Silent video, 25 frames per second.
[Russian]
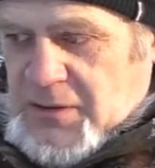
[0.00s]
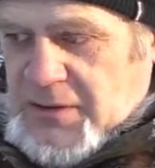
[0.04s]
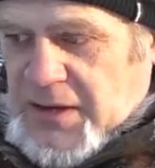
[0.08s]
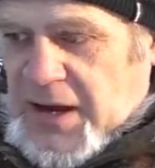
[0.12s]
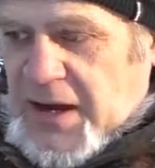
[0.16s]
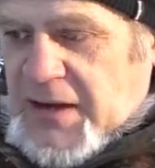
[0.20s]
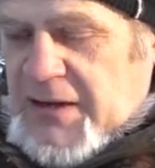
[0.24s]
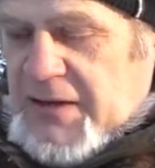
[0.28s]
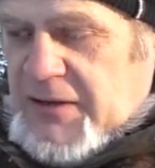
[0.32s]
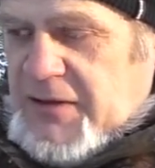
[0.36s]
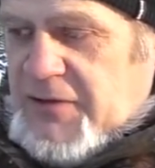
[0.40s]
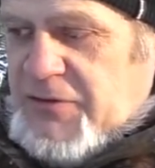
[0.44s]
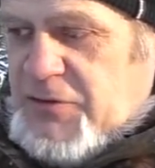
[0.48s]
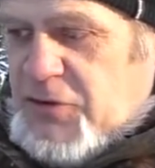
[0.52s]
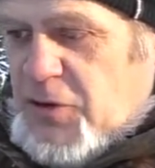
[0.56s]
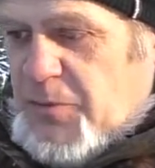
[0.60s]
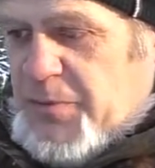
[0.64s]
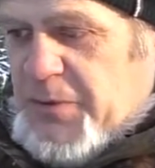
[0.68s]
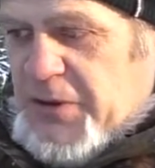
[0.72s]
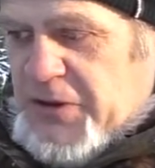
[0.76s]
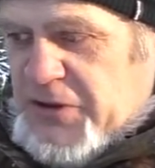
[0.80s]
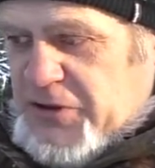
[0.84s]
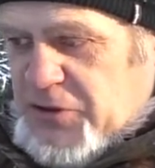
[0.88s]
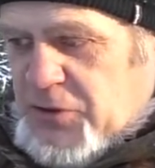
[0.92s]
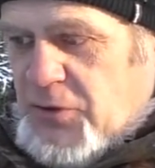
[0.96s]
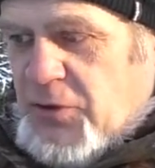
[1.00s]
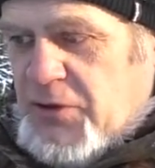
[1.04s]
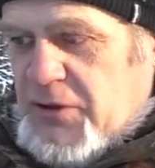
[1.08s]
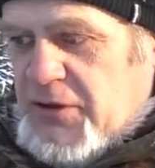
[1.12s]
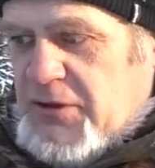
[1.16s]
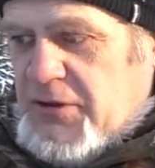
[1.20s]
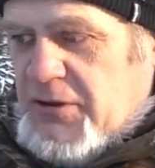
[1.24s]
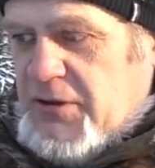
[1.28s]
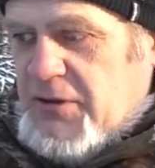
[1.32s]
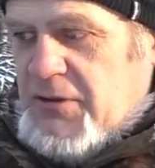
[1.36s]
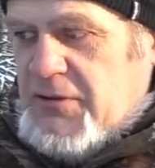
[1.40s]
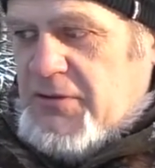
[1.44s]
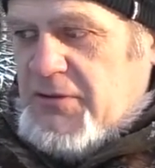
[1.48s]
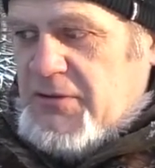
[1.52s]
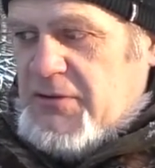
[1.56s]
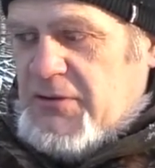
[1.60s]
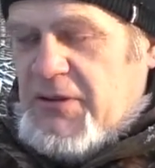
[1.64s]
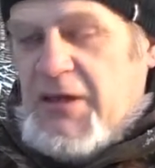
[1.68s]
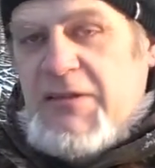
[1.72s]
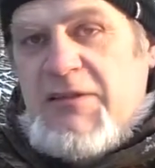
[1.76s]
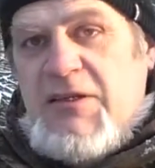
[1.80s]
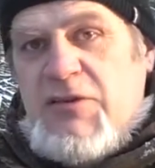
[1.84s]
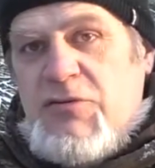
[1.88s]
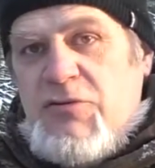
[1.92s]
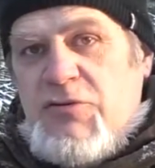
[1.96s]
Как это все происходит,
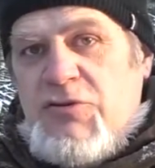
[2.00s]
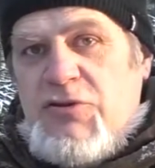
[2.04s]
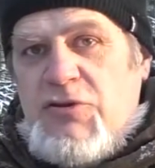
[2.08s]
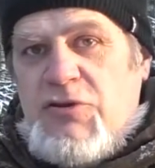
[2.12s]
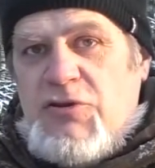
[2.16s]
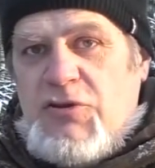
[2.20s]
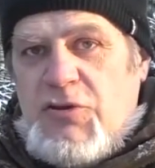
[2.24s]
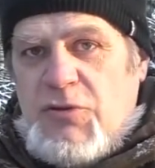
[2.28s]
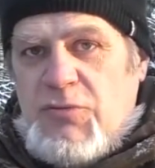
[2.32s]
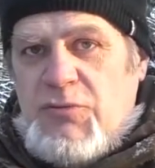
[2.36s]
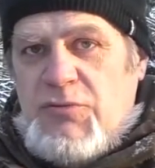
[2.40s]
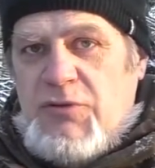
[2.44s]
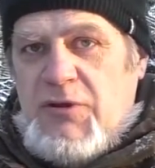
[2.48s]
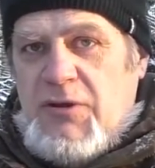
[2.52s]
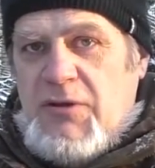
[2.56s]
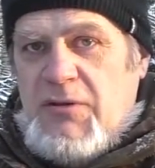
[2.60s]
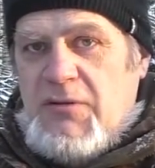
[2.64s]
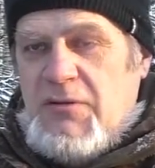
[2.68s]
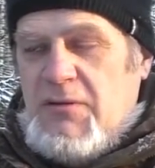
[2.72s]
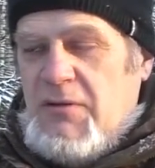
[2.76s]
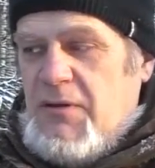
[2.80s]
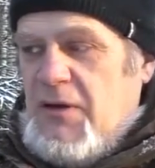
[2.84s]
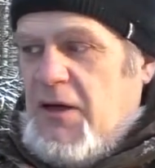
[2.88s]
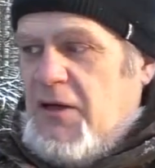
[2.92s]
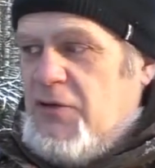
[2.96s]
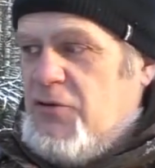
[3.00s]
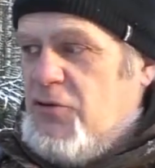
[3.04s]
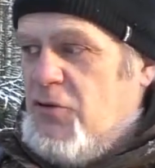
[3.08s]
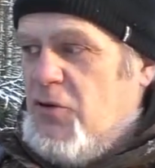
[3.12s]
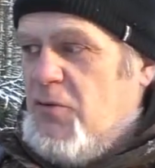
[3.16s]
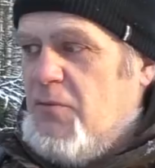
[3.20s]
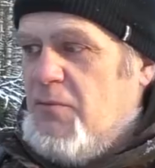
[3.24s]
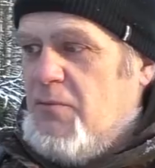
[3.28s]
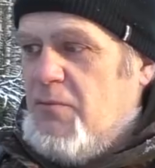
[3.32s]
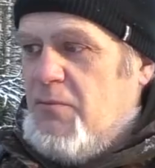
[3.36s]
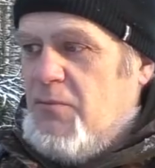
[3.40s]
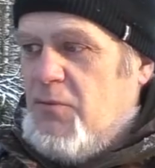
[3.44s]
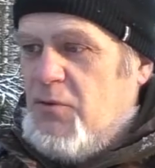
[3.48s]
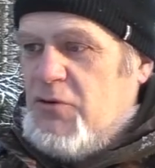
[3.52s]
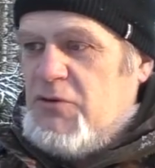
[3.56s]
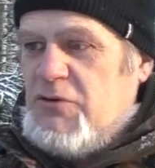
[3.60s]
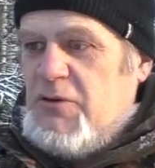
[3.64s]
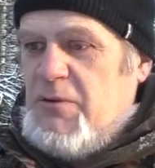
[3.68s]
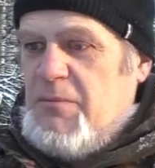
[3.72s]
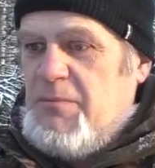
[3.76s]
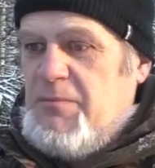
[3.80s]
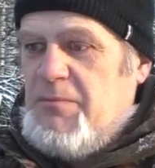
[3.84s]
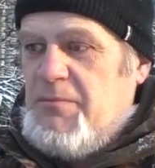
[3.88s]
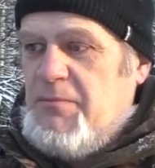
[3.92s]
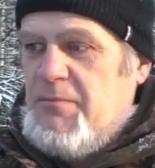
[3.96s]
сказать очень трудно. Одно
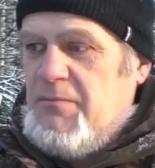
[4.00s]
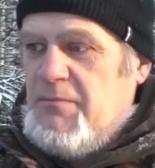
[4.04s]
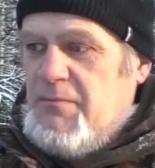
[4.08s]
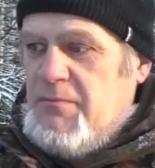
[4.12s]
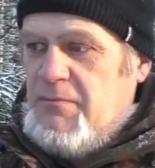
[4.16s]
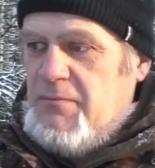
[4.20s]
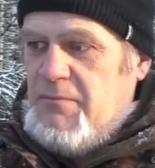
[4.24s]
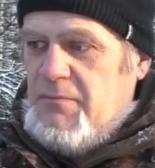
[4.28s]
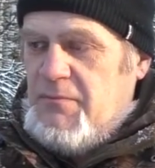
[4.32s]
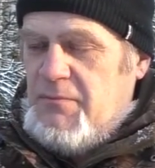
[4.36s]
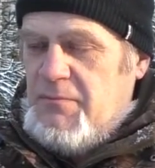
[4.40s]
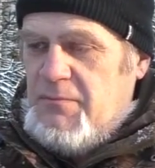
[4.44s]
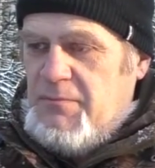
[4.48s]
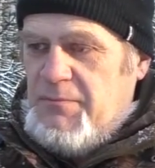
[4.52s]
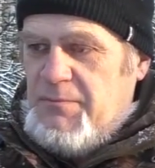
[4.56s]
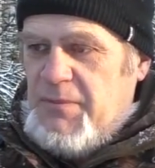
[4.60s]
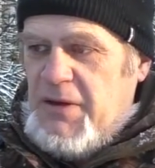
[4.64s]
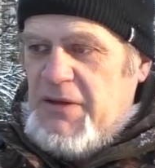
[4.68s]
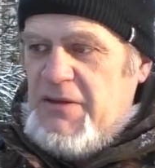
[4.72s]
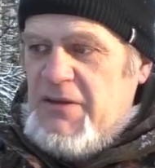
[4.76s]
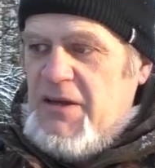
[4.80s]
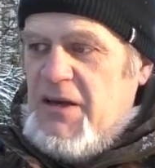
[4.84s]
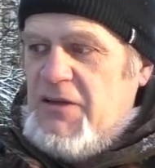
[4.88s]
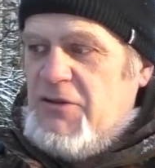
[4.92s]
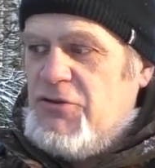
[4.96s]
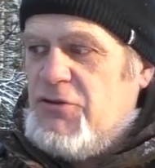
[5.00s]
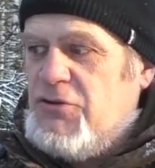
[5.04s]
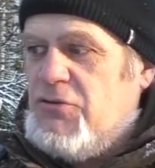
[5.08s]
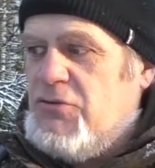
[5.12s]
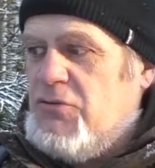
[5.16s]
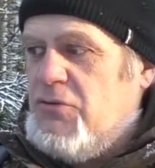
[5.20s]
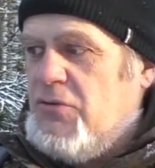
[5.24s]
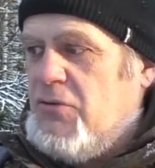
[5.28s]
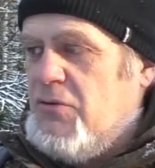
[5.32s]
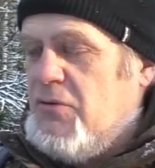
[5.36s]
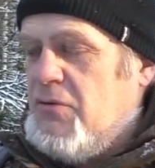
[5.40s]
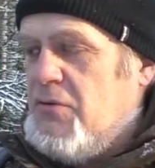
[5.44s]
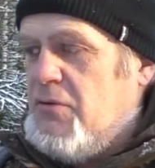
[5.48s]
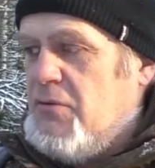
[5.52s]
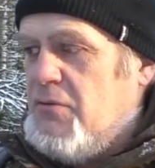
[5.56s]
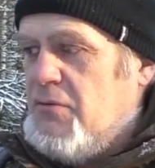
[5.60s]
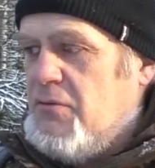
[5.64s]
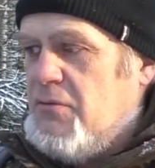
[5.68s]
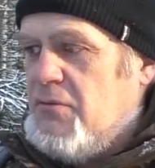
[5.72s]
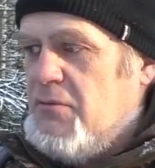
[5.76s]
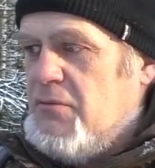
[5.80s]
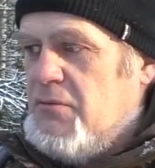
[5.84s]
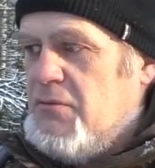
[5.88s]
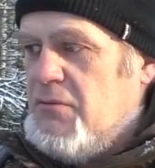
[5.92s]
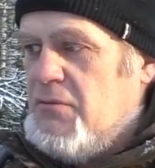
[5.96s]
можно понять,
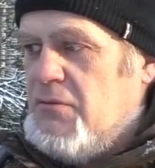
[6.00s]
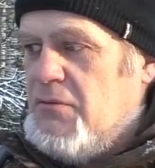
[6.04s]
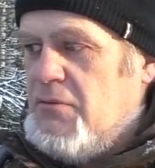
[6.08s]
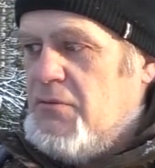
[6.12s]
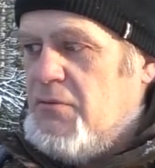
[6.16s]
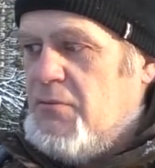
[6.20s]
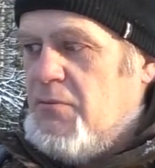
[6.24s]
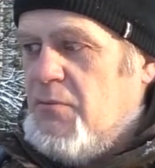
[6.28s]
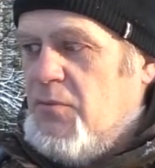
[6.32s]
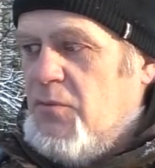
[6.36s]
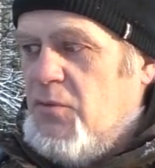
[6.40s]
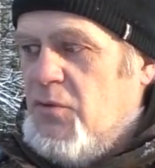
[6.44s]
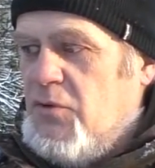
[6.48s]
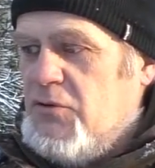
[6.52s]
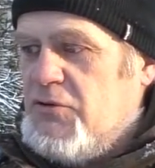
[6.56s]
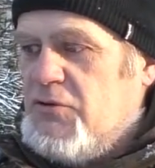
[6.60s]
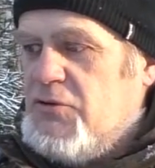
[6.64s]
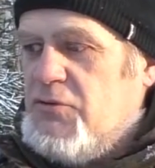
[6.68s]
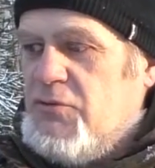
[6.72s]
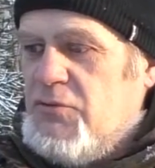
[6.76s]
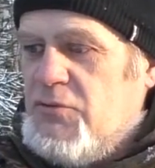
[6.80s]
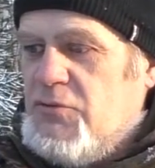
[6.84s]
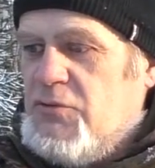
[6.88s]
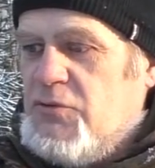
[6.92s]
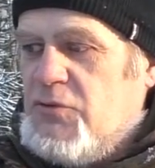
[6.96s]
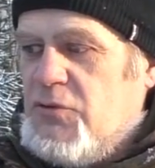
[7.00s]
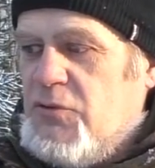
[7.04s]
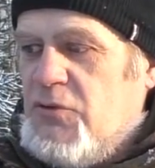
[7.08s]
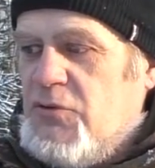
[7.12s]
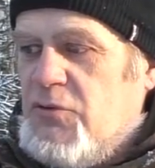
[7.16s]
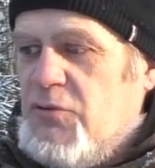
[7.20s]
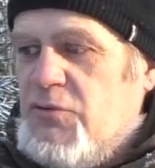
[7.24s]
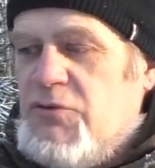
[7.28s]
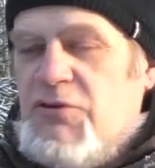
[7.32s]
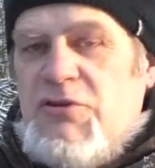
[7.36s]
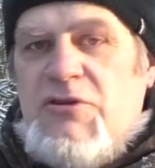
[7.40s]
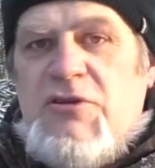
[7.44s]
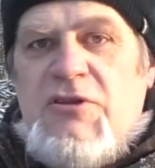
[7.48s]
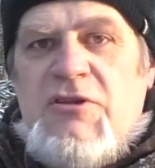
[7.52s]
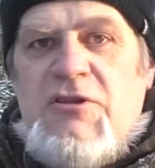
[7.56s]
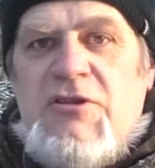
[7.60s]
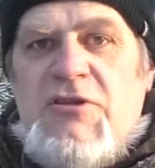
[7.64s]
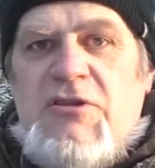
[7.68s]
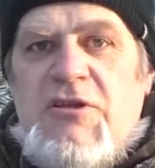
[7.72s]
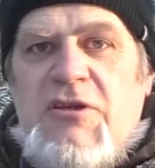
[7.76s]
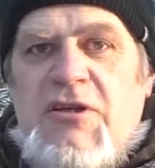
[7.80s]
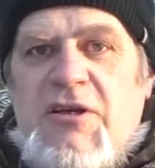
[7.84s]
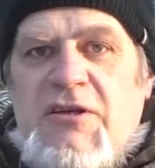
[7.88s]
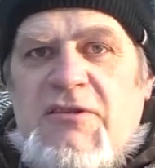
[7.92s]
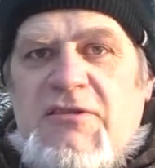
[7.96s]
что мозг устроен очень
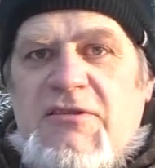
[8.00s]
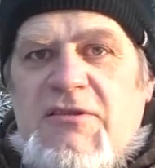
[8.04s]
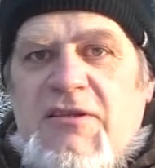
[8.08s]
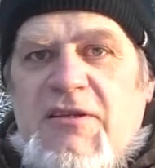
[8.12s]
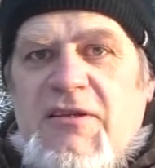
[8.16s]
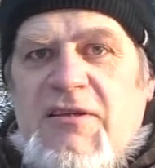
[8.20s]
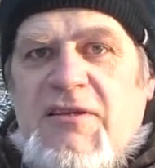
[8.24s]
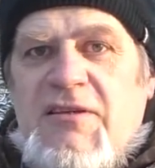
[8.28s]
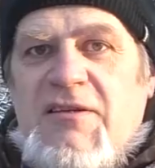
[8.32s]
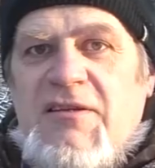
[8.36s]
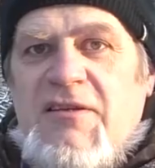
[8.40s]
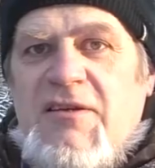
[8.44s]
интересно.